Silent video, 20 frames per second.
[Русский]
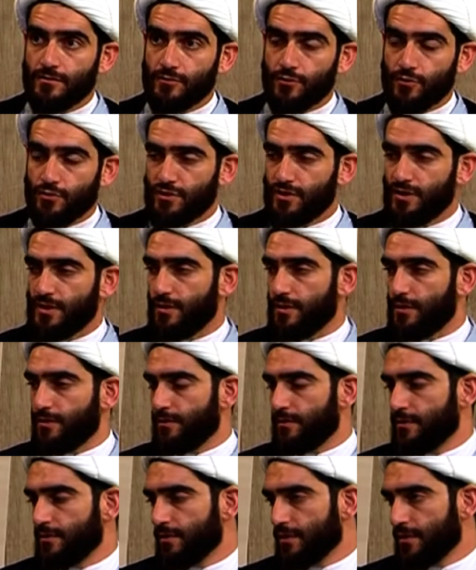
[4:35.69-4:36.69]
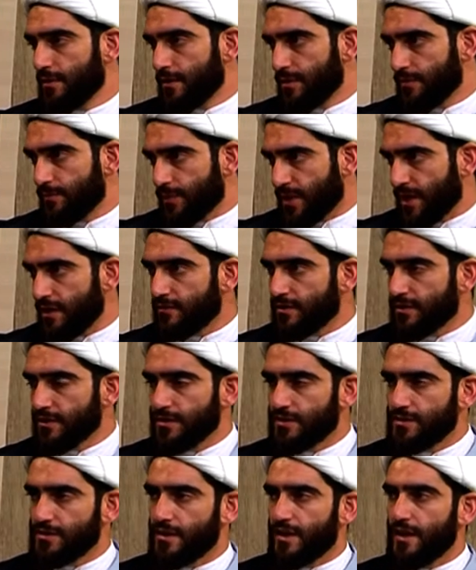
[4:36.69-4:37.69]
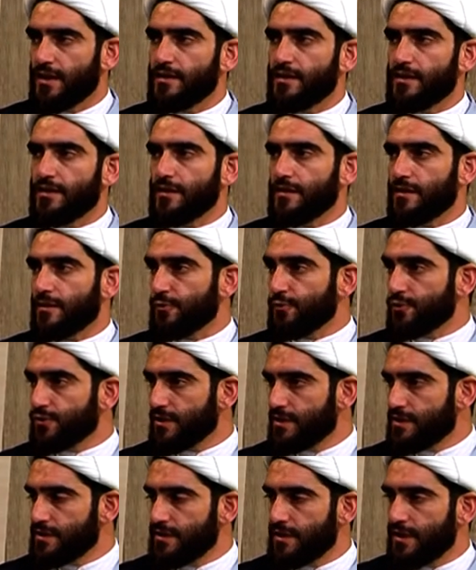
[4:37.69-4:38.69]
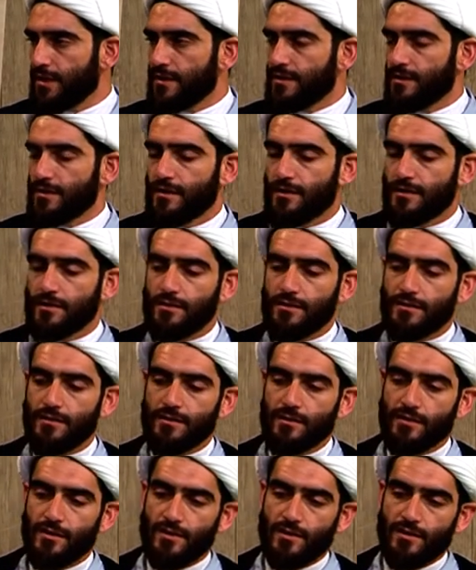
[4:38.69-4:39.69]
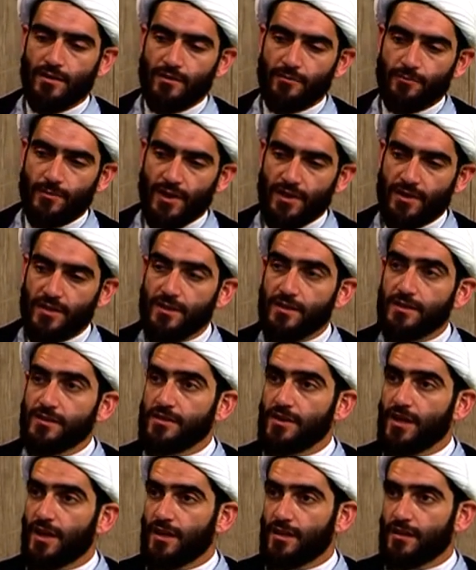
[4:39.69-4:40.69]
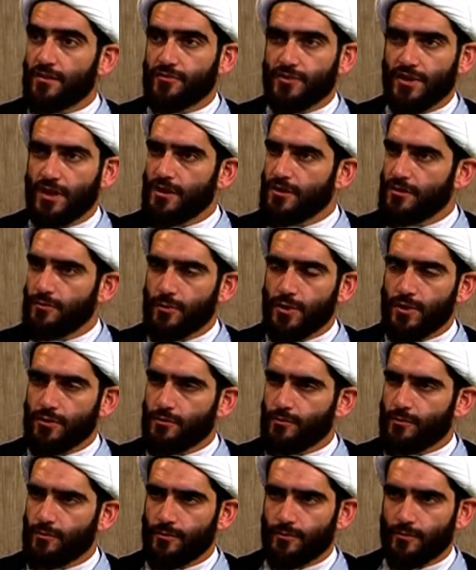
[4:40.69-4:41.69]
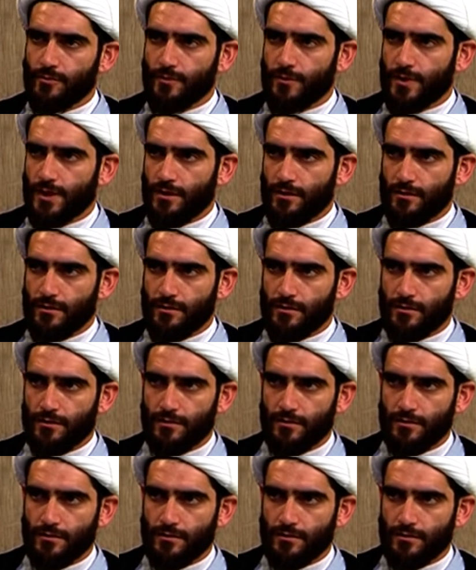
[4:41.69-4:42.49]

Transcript: То есть и праведные деяния, и хорошие деяния, и плохие деяния, все они имеют, э,